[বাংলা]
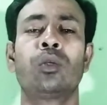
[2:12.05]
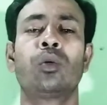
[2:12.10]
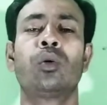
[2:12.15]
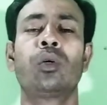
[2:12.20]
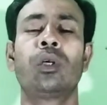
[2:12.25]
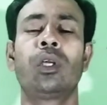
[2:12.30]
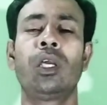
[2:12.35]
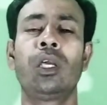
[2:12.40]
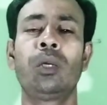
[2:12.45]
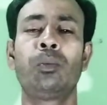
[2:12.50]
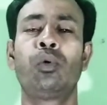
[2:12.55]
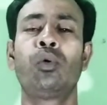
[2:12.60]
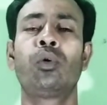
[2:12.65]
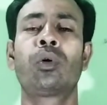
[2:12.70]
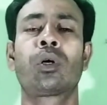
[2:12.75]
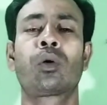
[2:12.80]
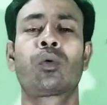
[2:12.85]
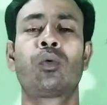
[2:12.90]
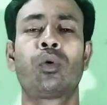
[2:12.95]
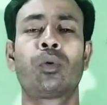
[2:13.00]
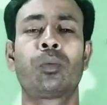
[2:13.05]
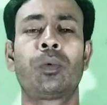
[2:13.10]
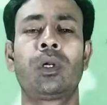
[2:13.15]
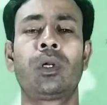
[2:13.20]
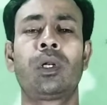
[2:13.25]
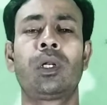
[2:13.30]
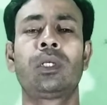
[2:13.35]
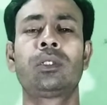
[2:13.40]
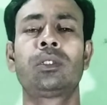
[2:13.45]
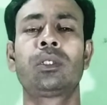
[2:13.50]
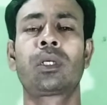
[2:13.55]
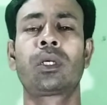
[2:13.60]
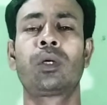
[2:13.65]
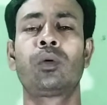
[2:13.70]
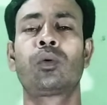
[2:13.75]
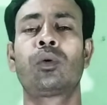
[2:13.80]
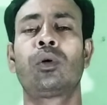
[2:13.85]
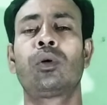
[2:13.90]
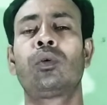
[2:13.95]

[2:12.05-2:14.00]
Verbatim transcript: তো এই ভুলটা করবেন না যে কেউ